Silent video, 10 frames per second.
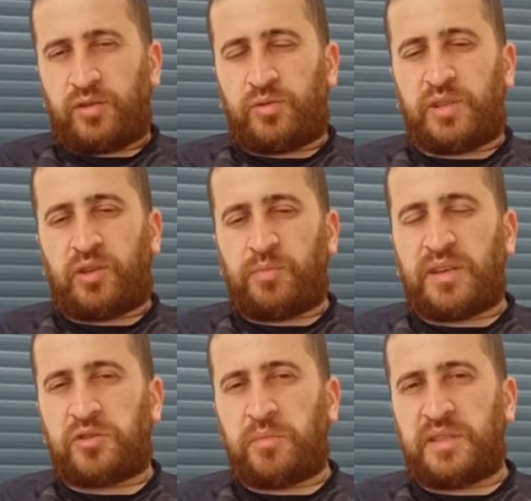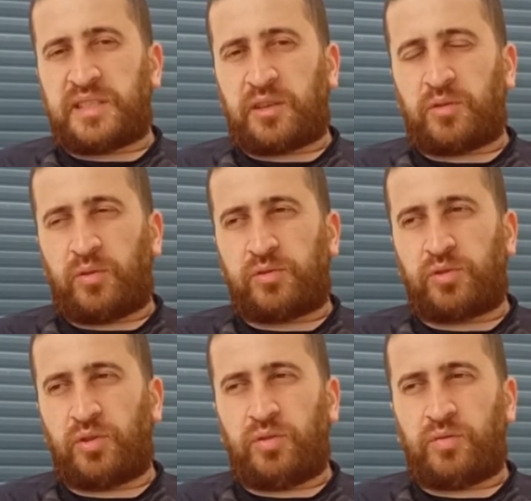Je lui dis combien de jeux, il me dit 5 euros le
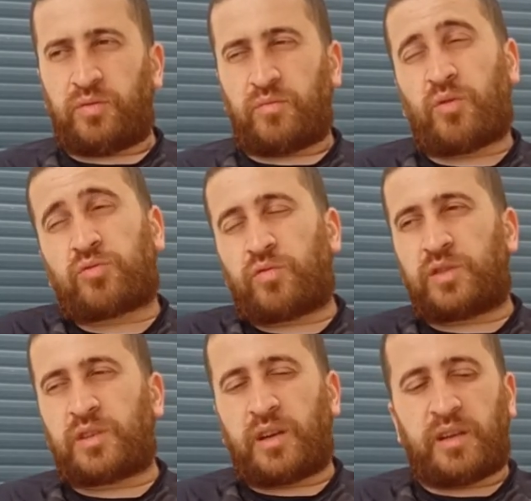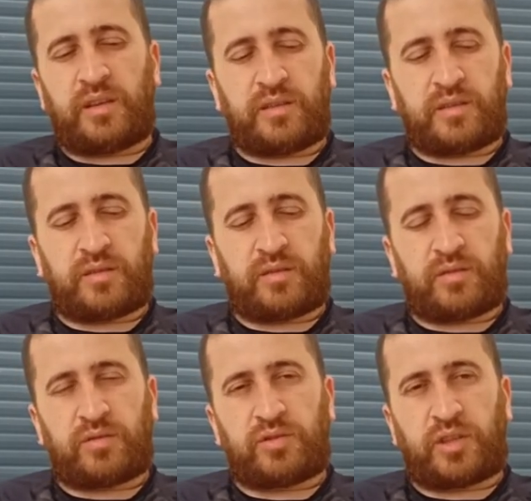jeu. Bon, je trouvais que ça allait.
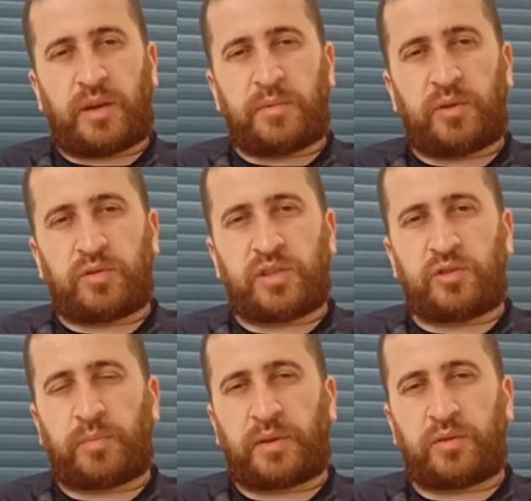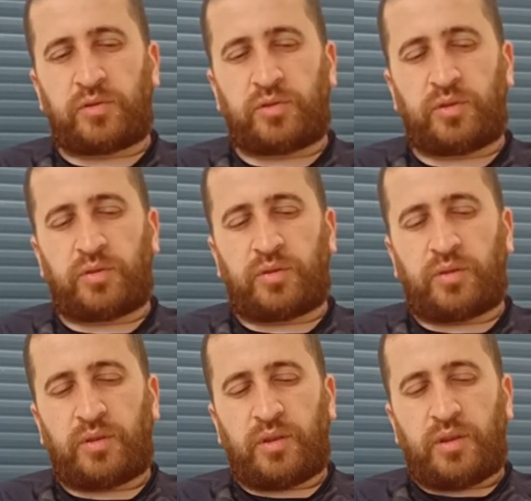J'ai quand même négocié, j'ai pris deux jeux.
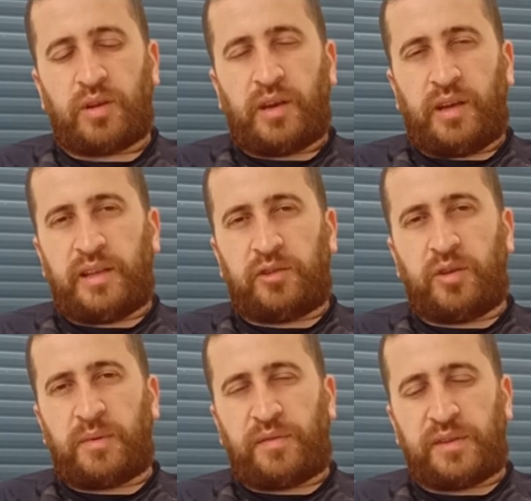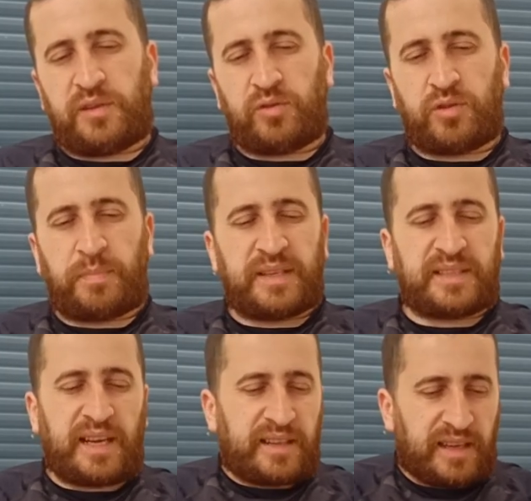Les deux m'a fait deux jeux
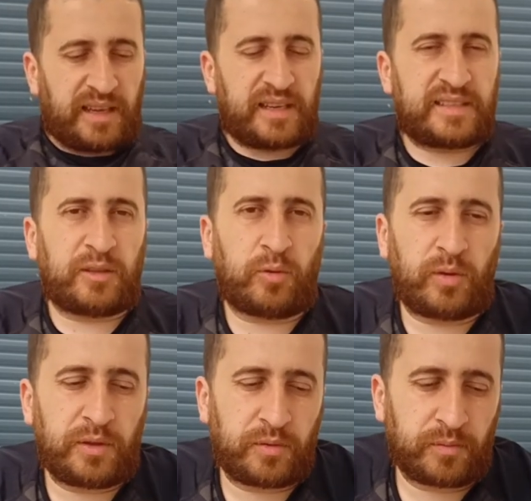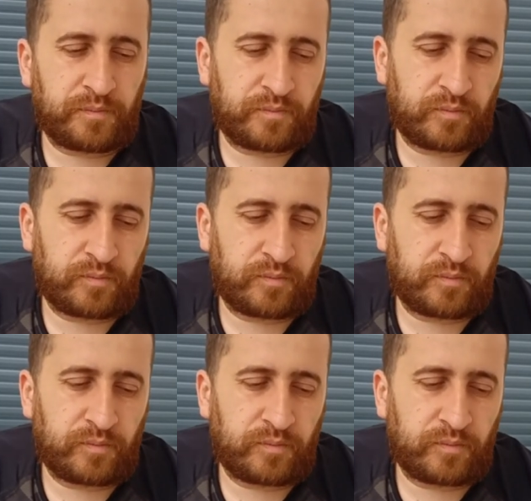PS4 à 7 euros les deux.